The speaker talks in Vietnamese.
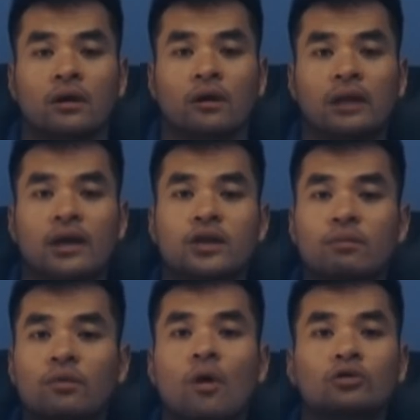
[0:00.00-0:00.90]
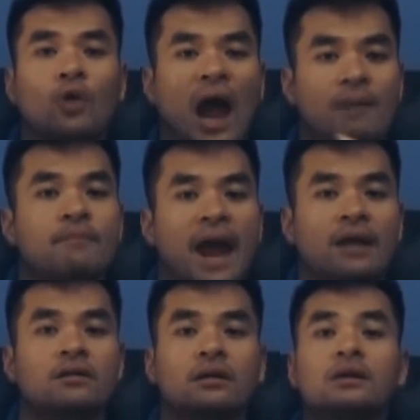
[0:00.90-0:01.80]
có thể giúp cô thỏa
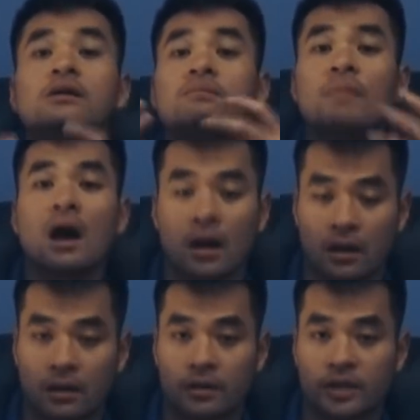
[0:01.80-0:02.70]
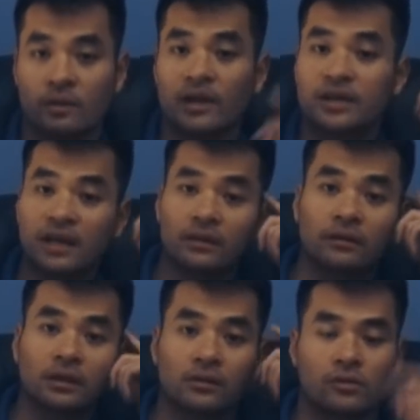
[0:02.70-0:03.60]
mãn được cái ước mơ trong cái trí
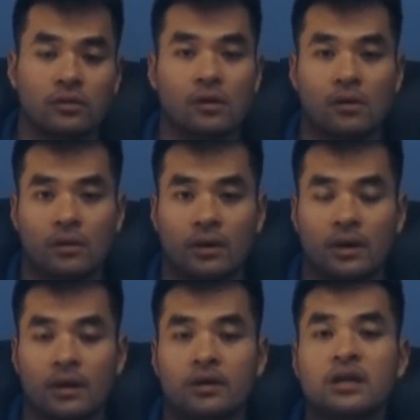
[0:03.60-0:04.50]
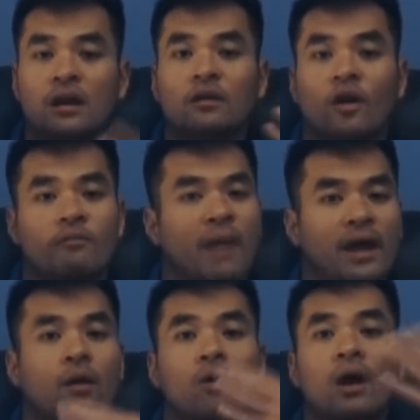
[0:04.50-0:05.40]
tưởng tượng của cô nhưng rồi
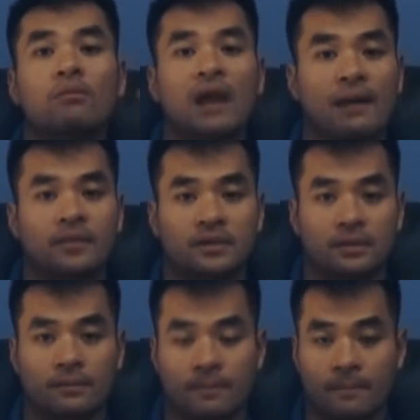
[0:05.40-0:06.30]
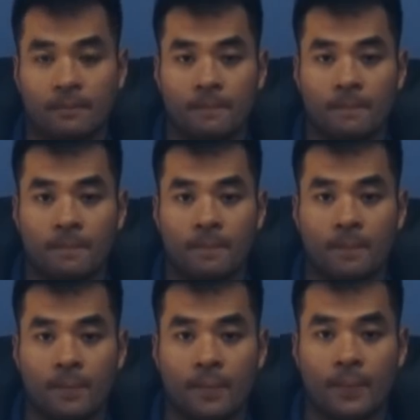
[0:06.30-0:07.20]
mẹ cô không làm được
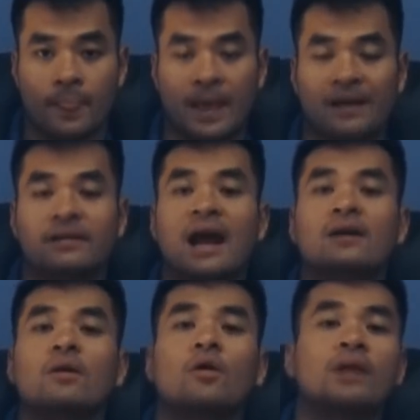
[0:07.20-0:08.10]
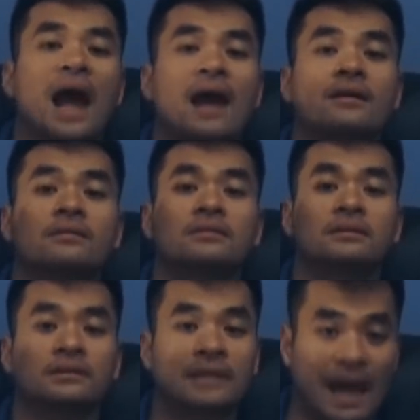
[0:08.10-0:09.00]
thành ra cô đã
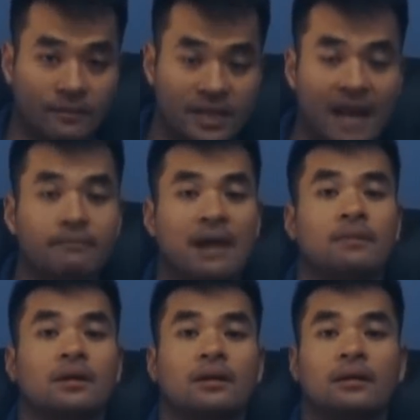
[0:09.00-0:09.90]
thảm sát mẹ mình